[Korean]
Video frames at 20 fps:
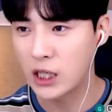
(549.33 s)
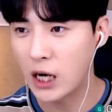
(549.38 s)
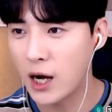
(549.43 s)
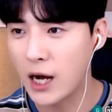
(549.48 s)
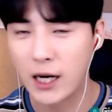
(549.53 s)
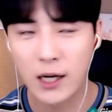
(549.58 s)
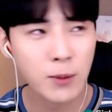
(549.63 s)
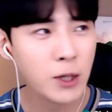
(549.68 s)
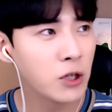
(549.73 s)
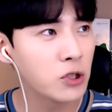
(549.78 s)
사과
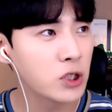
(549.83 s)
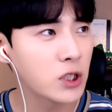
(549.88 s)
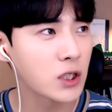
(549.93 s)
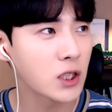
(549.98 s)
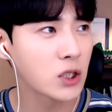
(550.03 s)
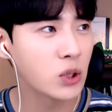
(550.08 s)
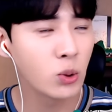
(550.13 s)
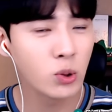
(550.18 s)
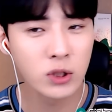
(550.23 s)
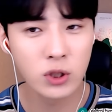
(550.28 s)
안 하면 헤어지겠다
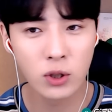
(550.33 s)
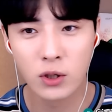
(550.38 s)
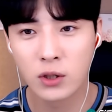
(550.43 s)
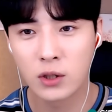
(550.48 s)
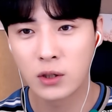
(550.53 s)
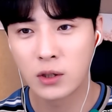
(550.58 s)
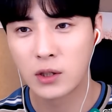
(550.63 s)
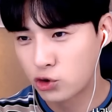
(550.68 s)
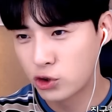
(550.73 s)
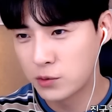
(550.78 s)
소리죠.
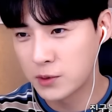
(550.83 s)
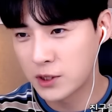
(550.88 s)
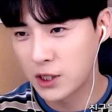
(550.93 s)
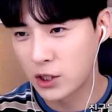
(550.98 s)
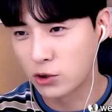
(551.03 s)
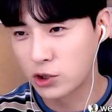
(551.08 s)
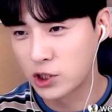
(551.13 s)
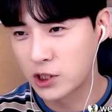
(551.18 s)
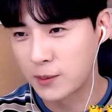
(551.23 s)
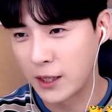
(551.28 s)
주임새
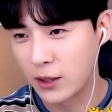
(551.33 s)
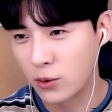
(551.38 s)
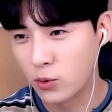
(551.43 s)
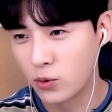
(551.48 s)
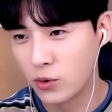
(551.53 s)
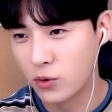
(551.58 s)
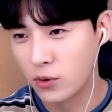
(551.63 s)
넣지 말고.